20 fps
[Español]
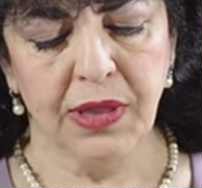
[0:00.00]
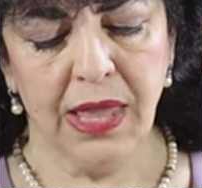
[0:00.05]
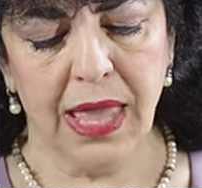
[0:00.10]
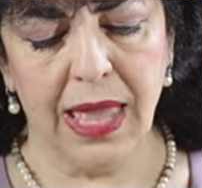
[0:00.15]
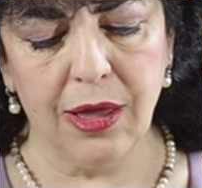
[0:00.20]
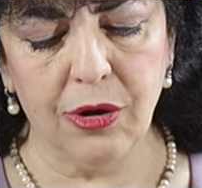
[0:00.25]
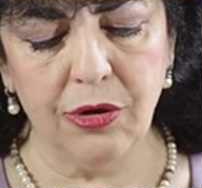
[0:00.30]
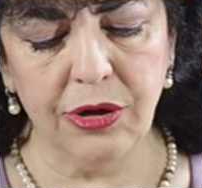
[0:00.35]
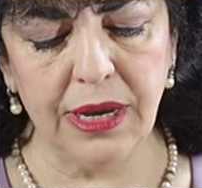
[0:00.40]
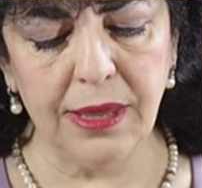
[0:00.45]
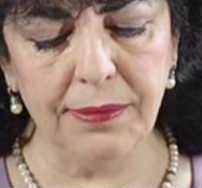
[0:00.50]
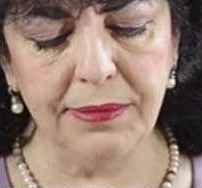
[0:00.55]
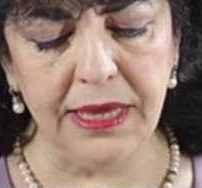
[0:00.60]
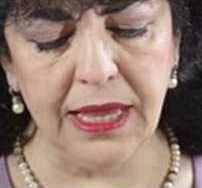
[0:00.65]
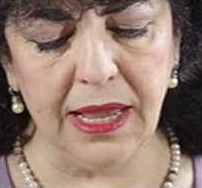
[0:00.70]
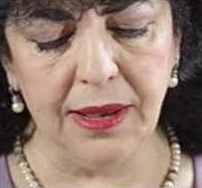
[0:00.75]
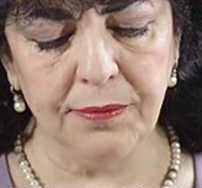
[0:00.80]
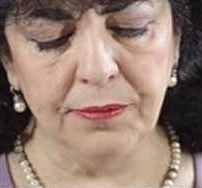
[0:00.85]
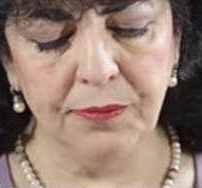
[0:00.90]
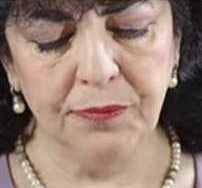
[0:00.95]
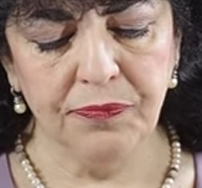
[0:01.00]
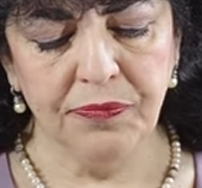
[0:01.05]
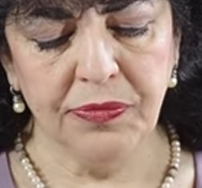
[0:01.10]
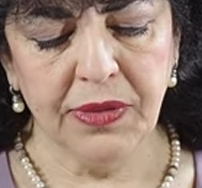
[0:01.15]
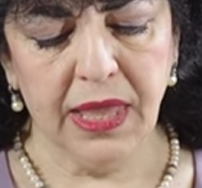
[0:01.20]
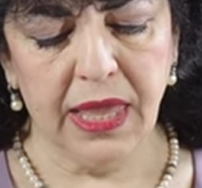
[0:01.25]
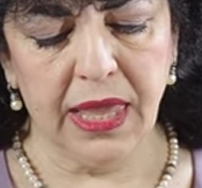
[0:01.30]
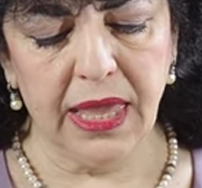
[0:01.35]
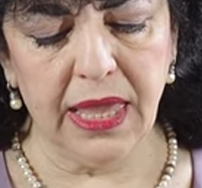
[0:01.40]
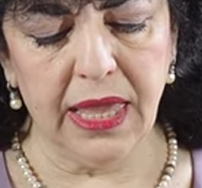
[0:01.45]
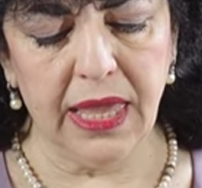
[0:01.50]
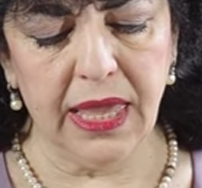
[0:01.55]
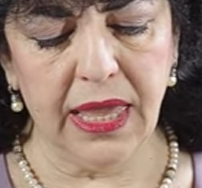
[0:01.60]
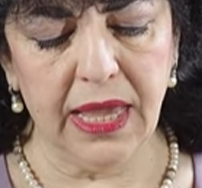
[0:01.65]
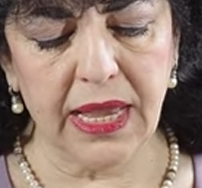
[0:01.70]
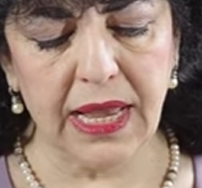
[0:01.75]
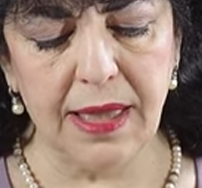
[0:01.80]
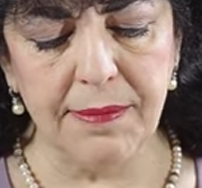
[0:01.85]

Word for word: Ahora bien, eh,